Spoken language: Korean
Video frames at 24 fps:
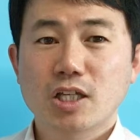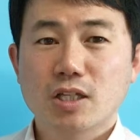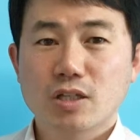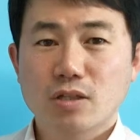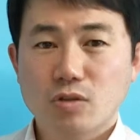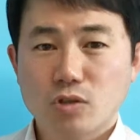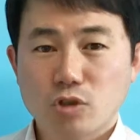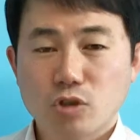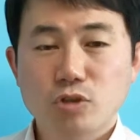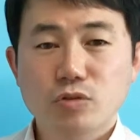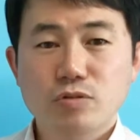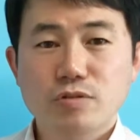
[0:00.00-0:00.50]

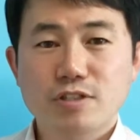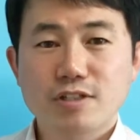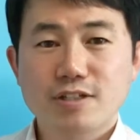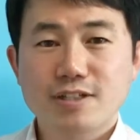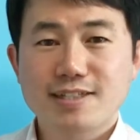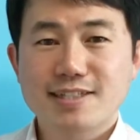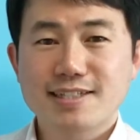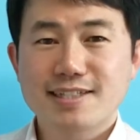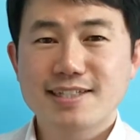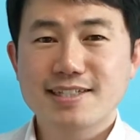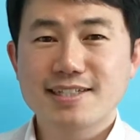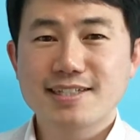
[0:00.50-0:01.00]
어려운
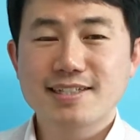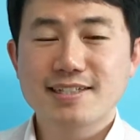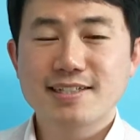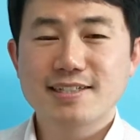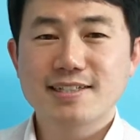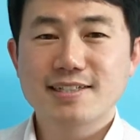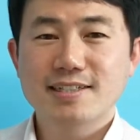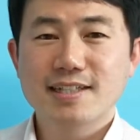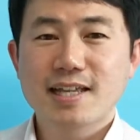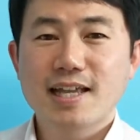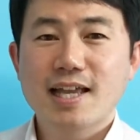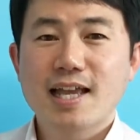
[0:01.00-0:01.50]
철학책을
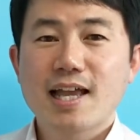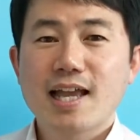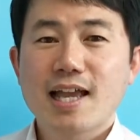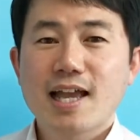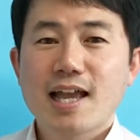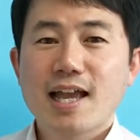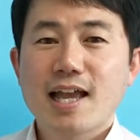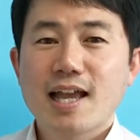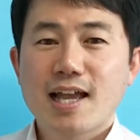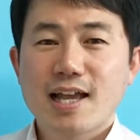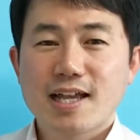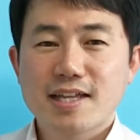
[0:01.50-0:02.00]

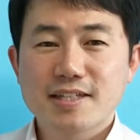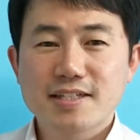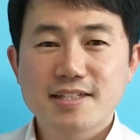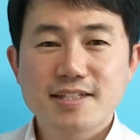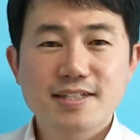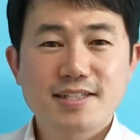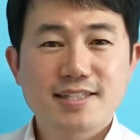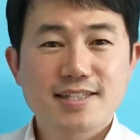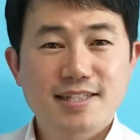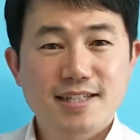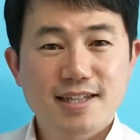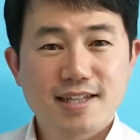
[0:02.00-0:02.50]
한
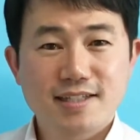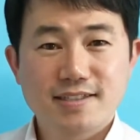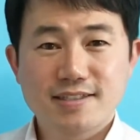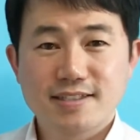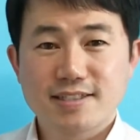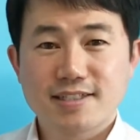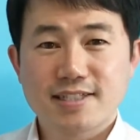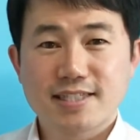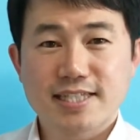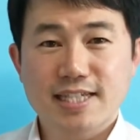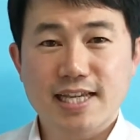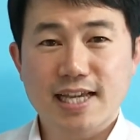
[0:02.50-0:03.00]
글자 한
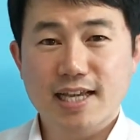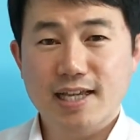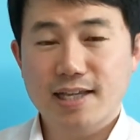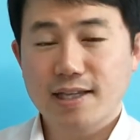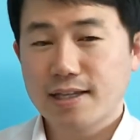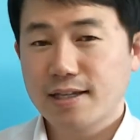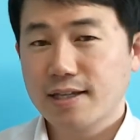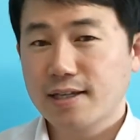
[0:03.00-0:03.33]
글자,